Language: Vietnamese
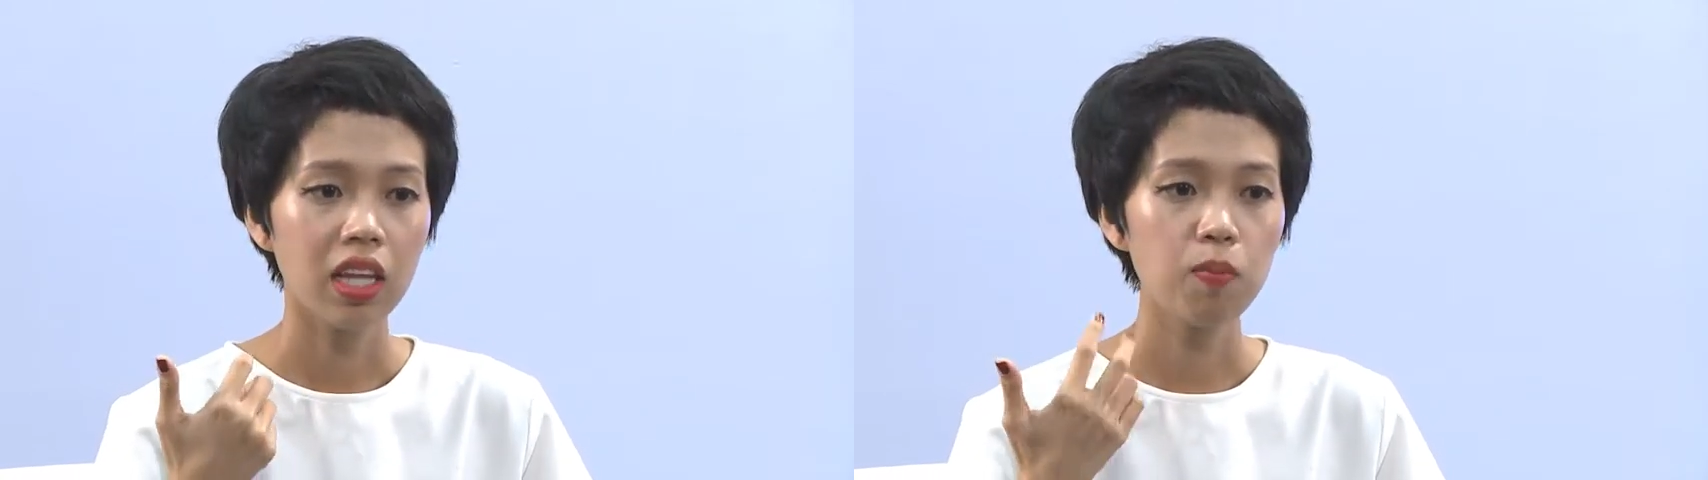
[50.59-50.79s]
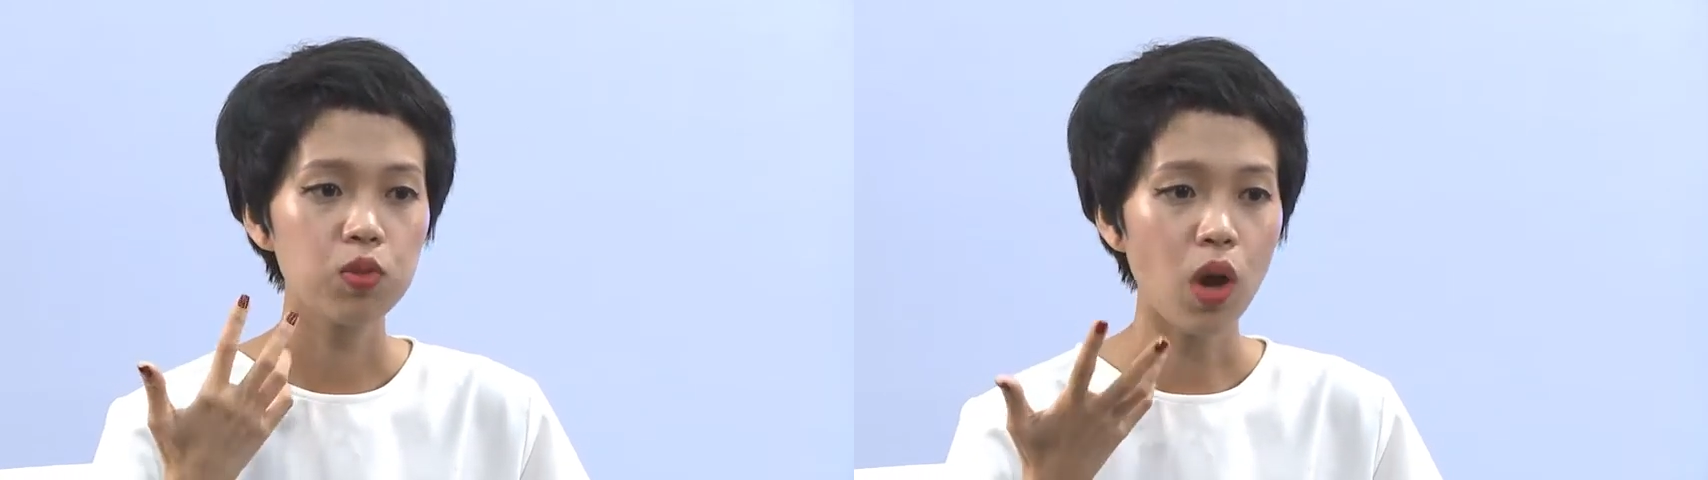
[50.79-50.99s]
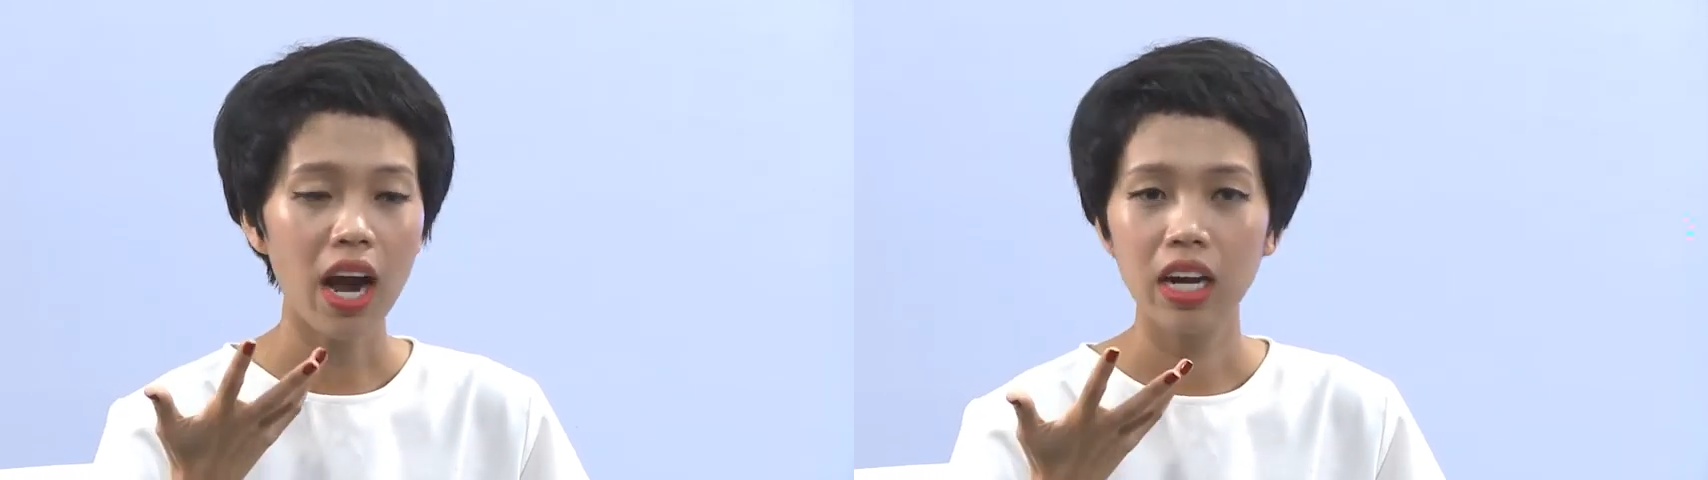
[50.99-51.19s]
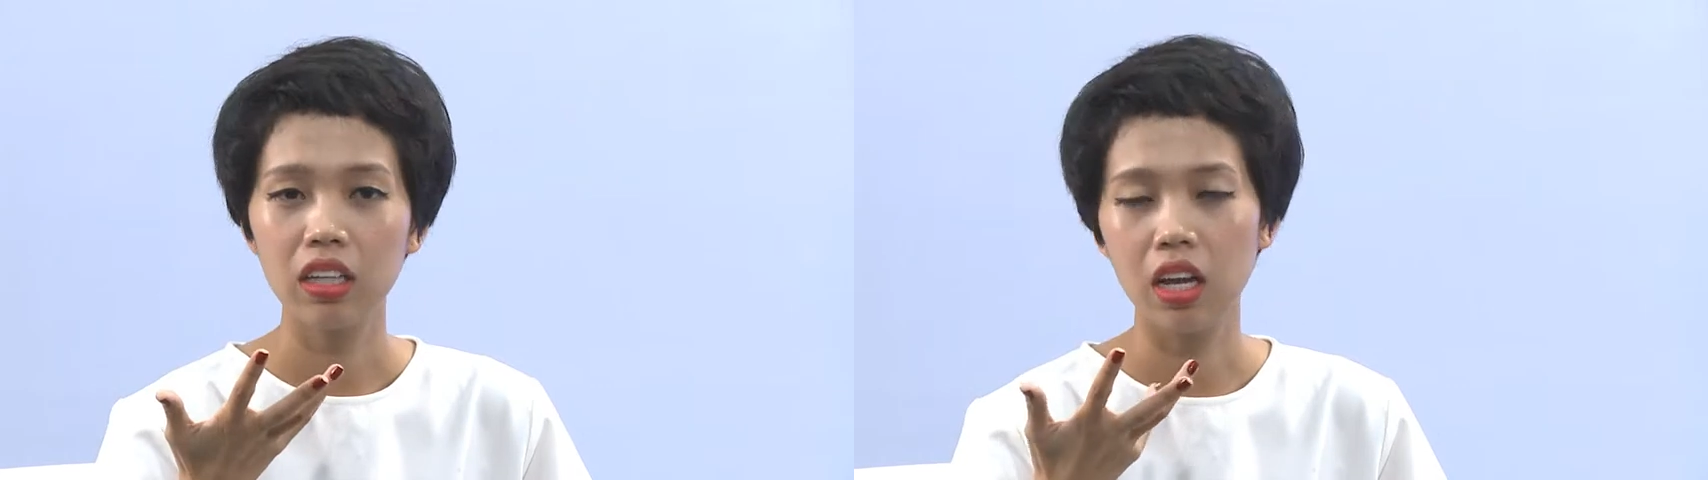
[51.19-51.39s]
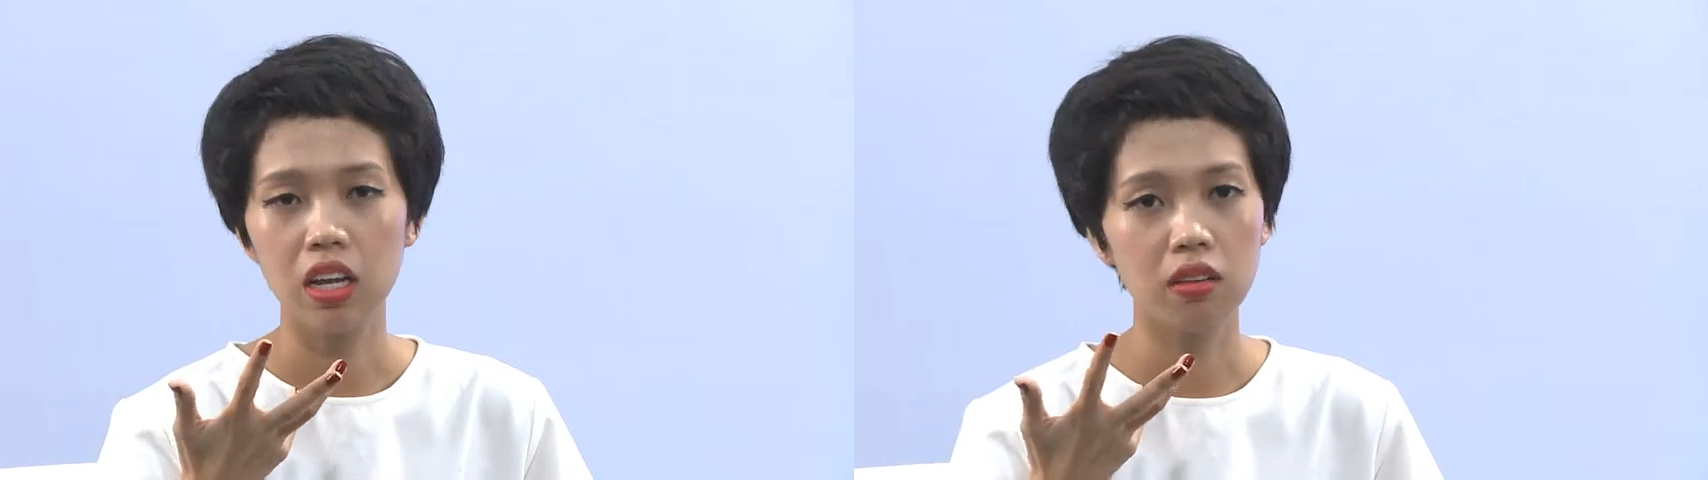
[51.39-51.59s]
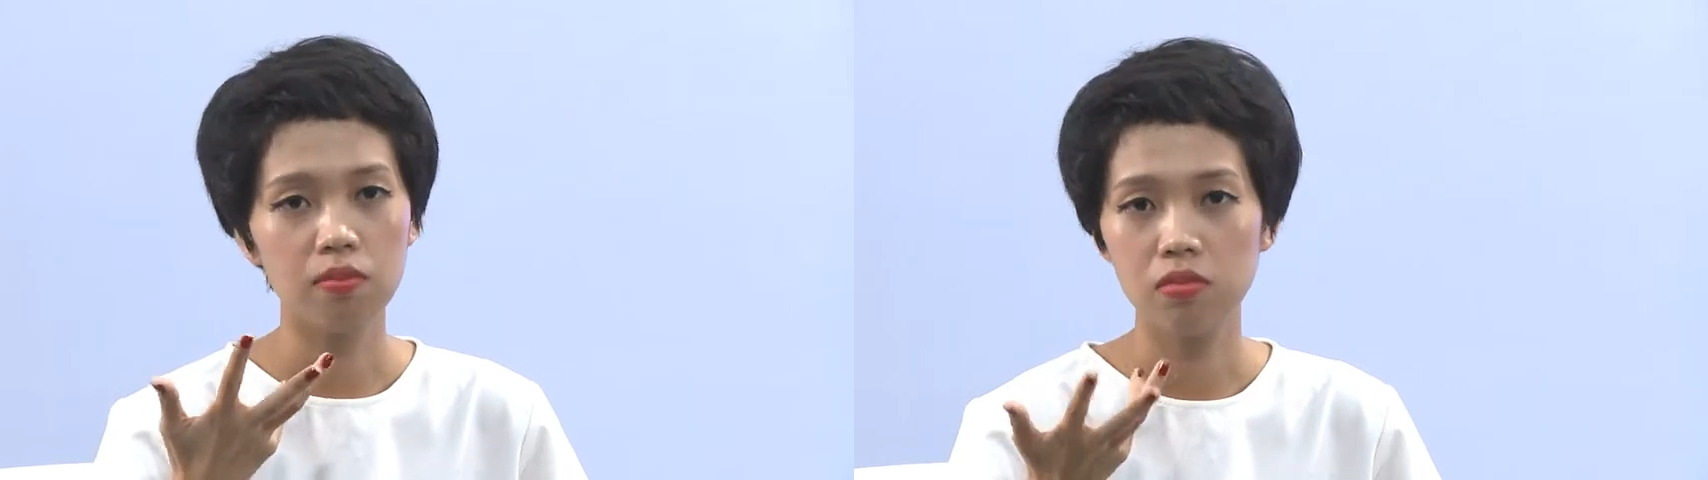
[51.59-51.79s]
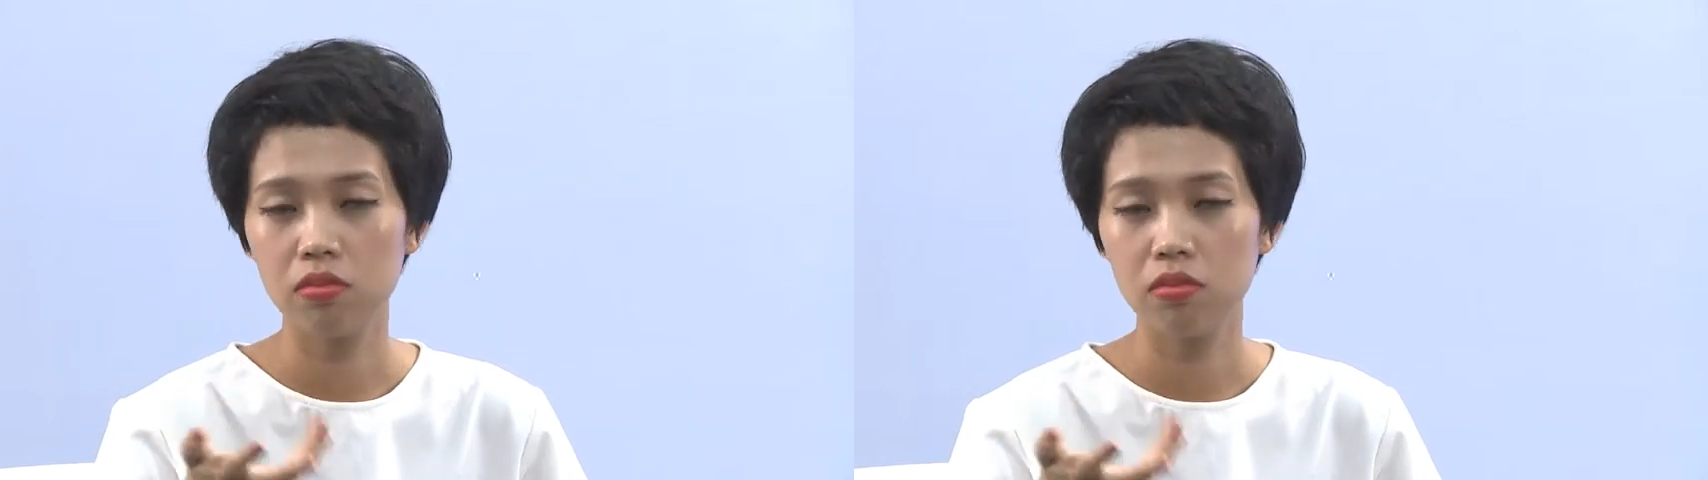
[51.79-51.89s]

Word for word: tóc xoăn thì